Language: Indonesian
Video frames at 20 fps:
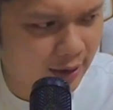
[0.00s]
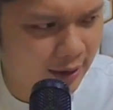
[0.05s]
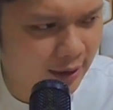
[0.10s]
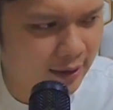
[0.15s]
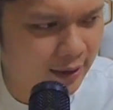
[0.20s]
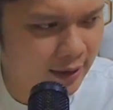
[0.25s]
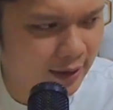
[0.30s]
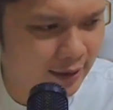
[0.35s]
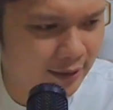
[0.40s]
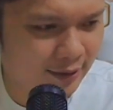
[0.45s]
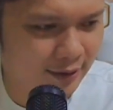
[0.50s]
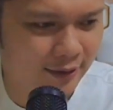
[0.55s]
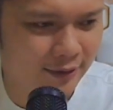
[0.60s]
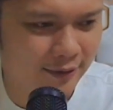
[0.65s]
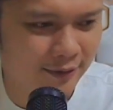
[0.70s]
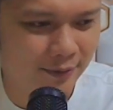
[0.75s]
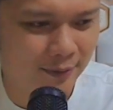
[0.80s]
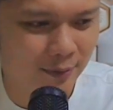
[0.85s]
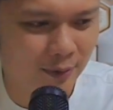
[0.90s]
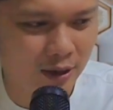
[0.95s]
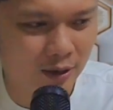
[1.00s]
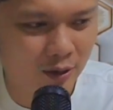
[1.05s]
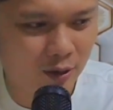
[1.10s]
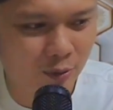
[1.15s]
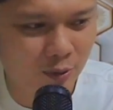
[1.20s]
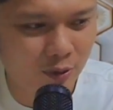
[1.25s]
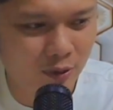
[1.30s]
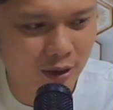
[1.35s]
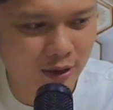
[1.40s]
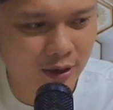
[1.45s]
kalian? Man
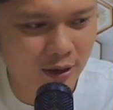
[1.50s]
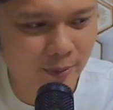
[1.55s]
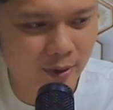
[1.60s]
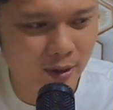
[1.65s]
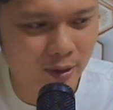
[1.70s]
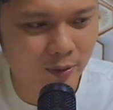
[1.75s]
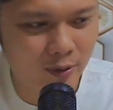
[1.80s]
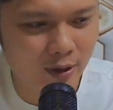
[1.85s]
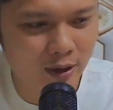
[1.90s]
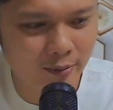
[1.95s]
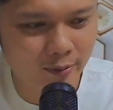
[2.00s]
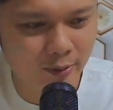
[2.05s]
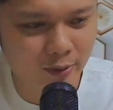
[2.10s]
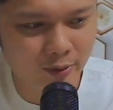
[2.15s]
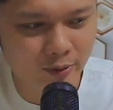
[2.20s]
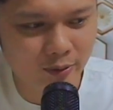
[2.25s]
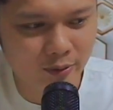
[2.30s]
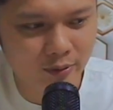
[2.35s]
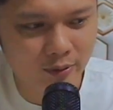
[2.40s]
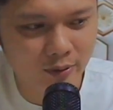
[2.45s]
buka siapa Tuhanmu?